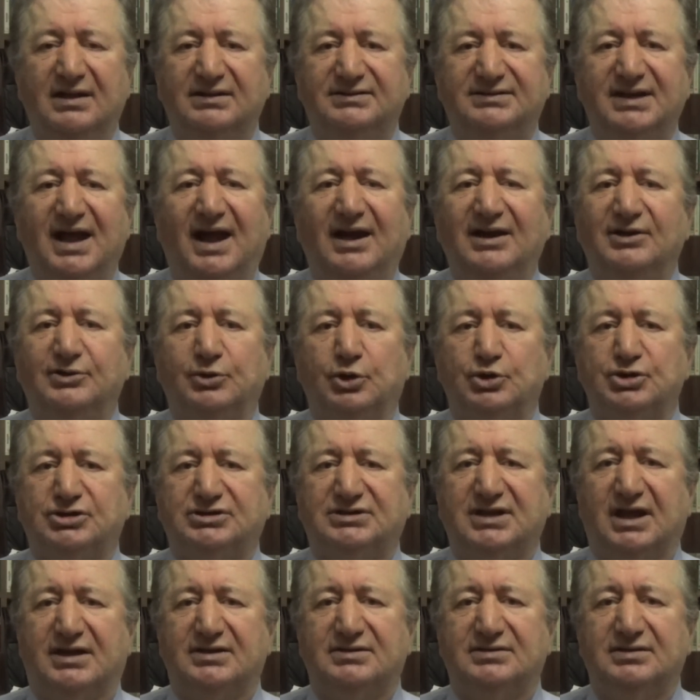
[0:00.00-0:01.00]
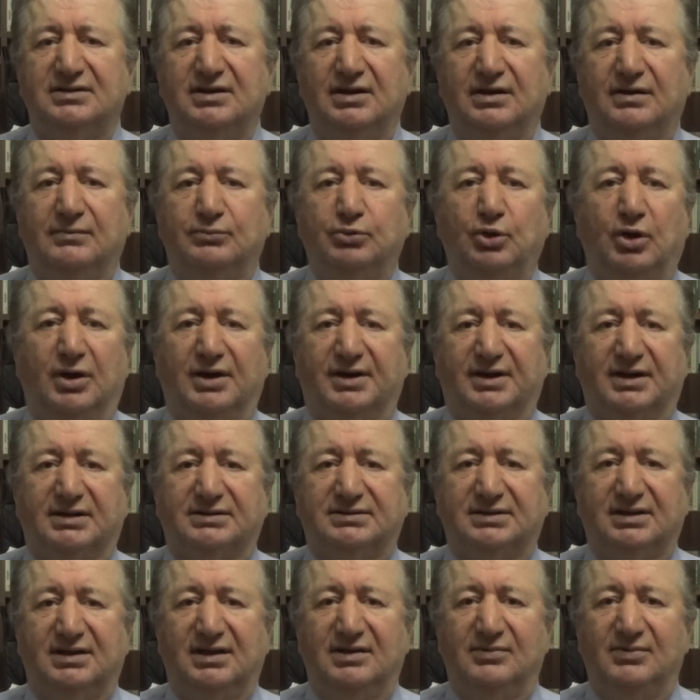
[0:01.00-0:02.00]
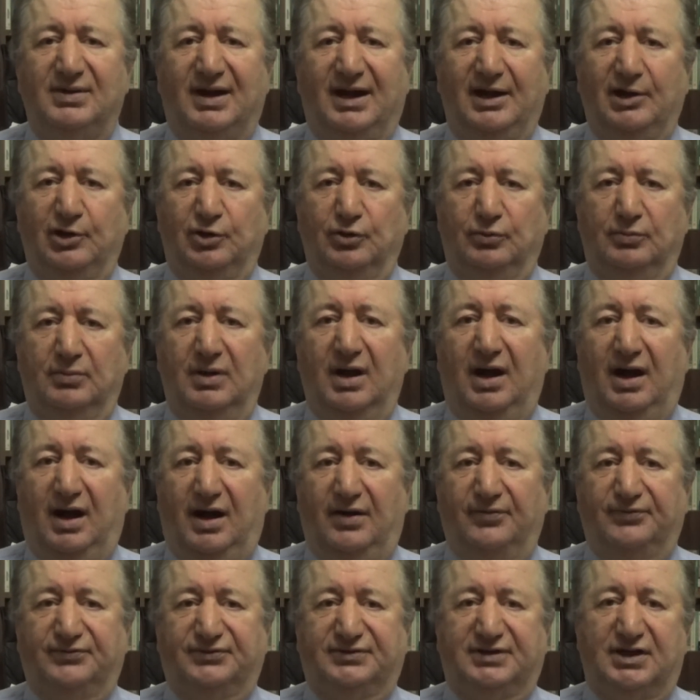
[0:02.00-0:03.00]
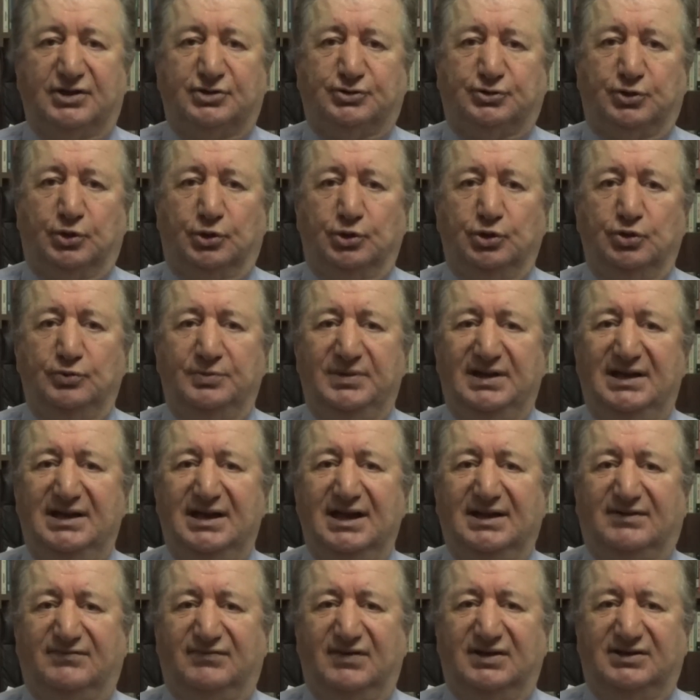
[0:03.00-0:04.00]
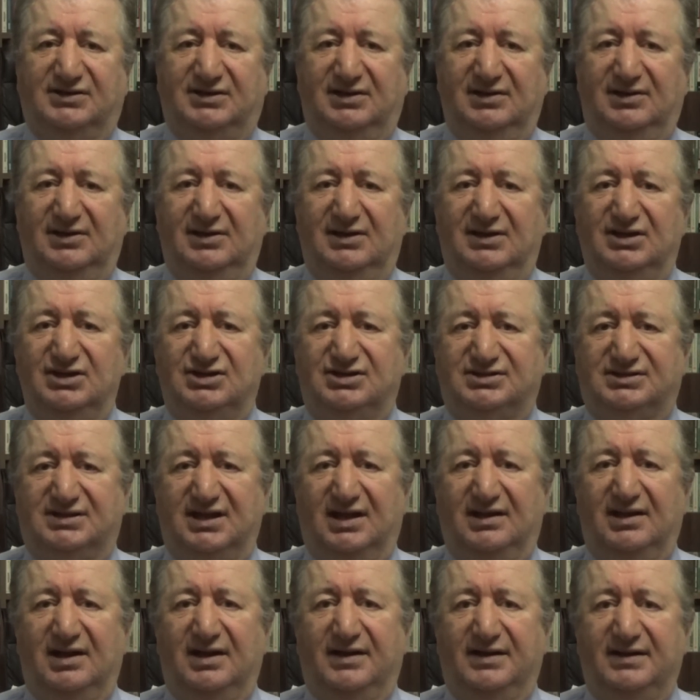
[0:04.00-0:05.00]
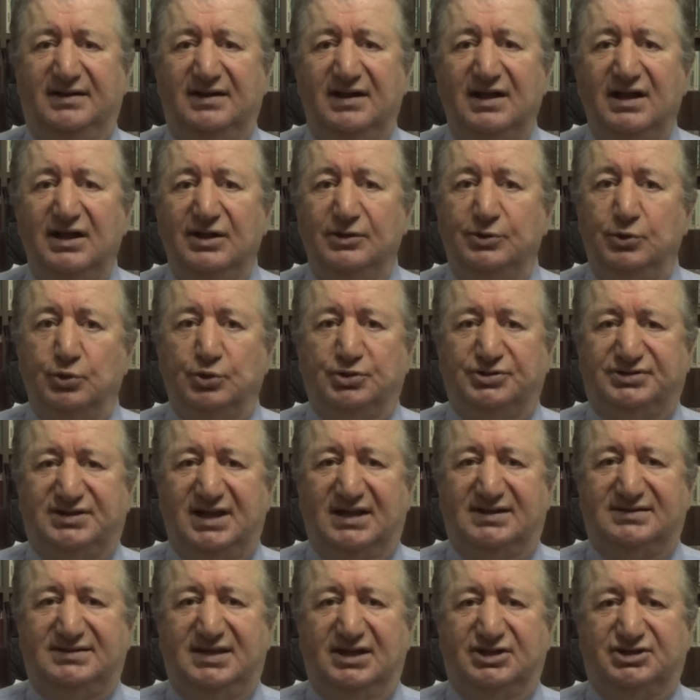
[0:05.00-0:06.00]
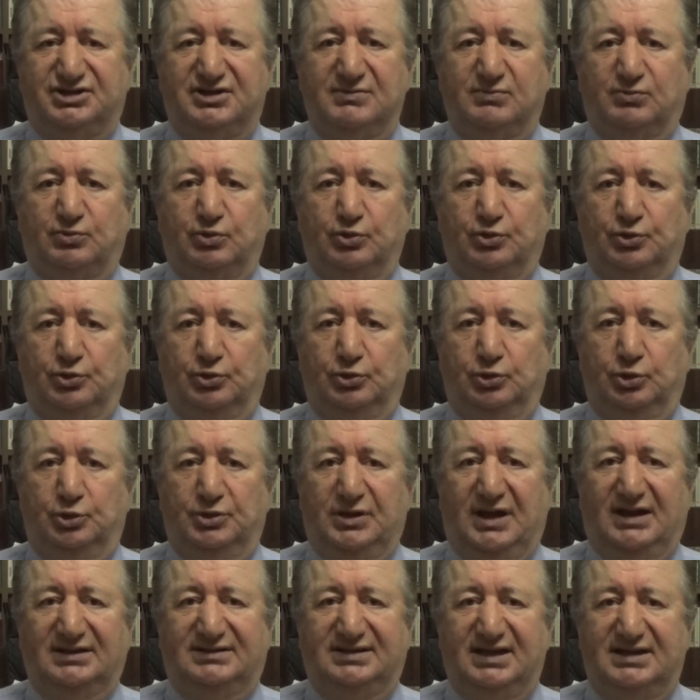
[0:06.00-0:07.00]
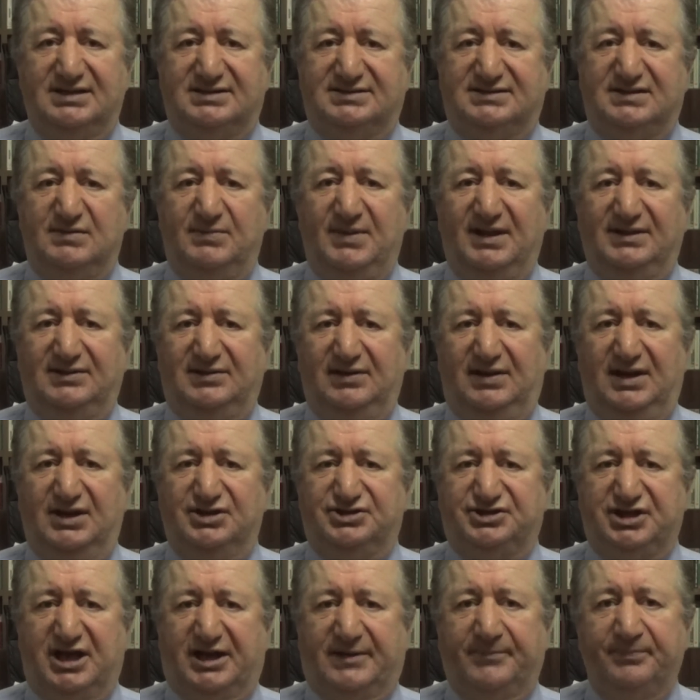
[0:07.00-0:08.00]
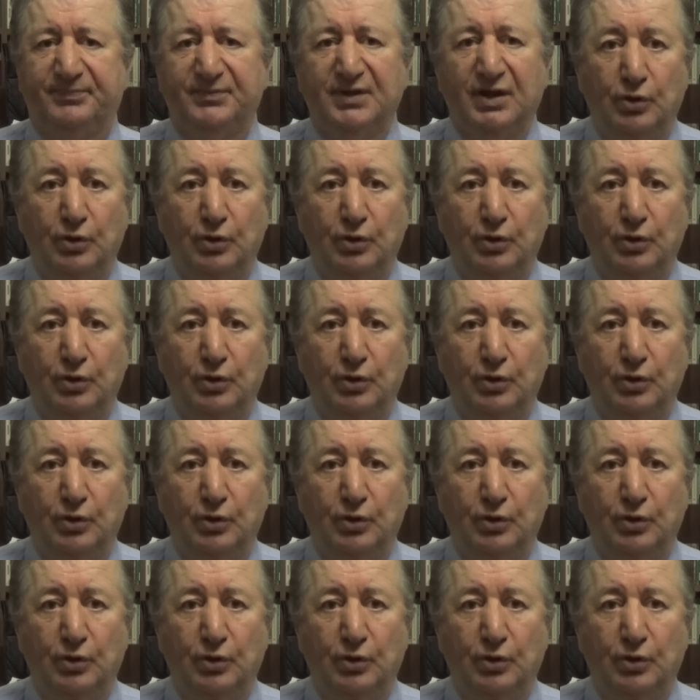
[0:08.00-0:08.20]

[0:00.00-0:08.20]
Değerli dostlar, bu arada malum hafta sonu milletvekili listeleri Yüksek Seçim Kurulu'na teslim edilecek.